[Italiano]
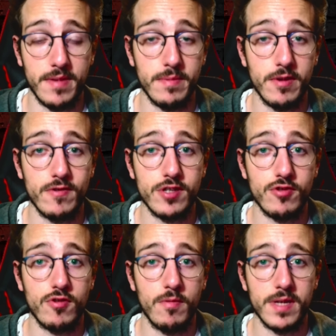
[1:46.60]
abbiamo
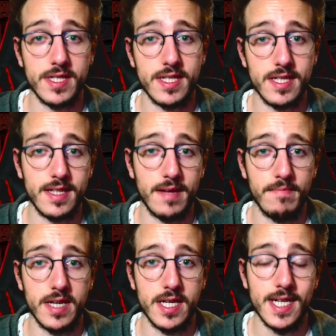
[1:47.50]
visto un combat
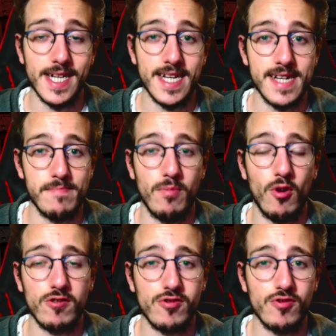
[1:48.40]
system
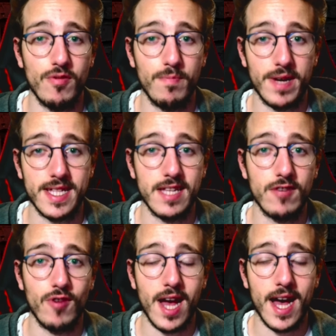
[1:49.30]
molto
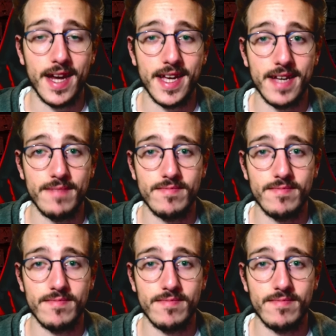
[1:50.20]
particolare,